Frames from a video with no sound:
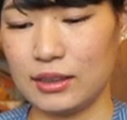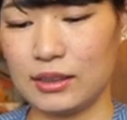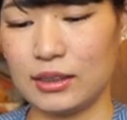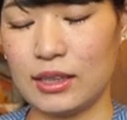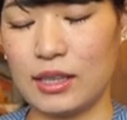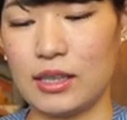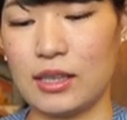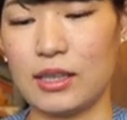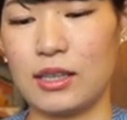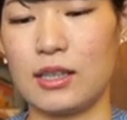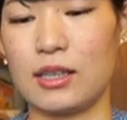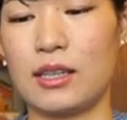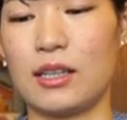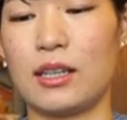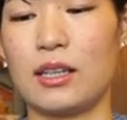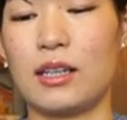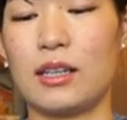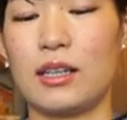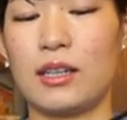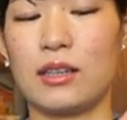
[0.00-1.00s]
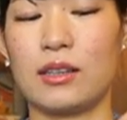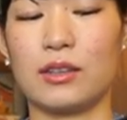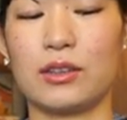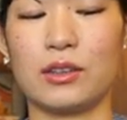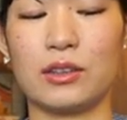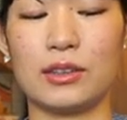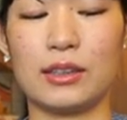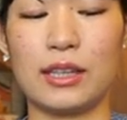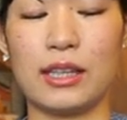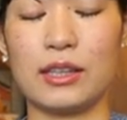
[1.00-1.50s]
じゃーん
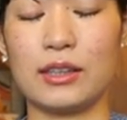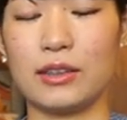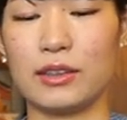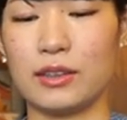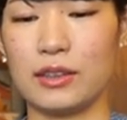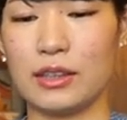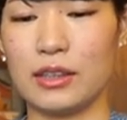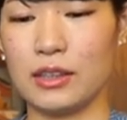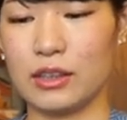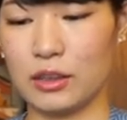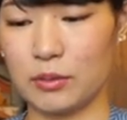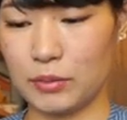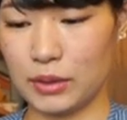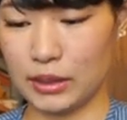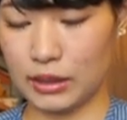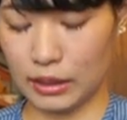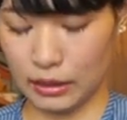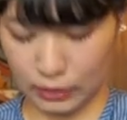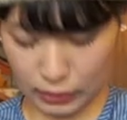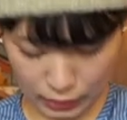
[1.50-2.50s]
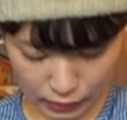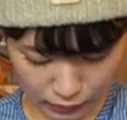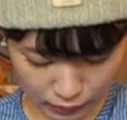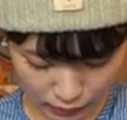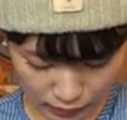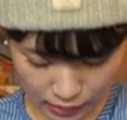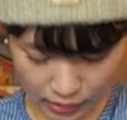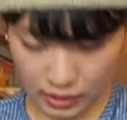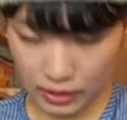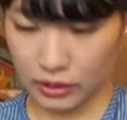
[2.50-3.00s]
こんな風に組み立て
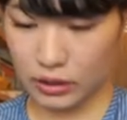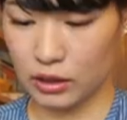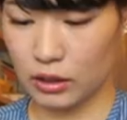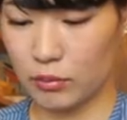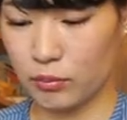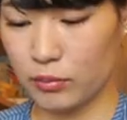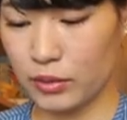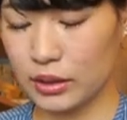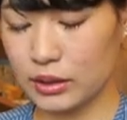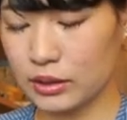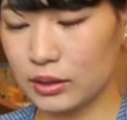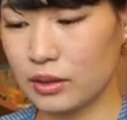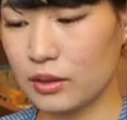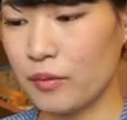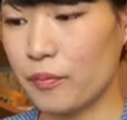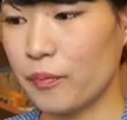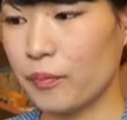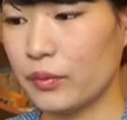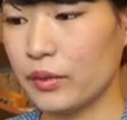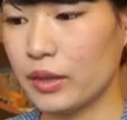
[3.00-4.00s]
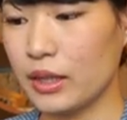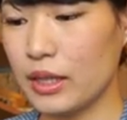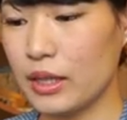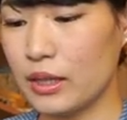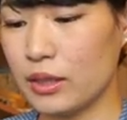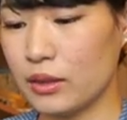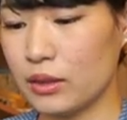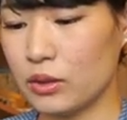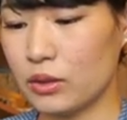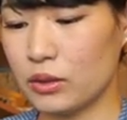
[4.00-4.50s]
ていきます
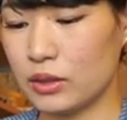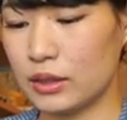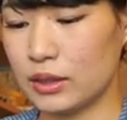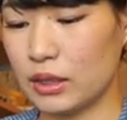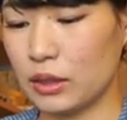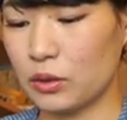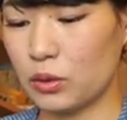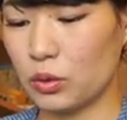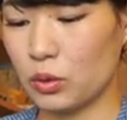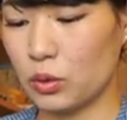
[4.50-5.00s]
で下の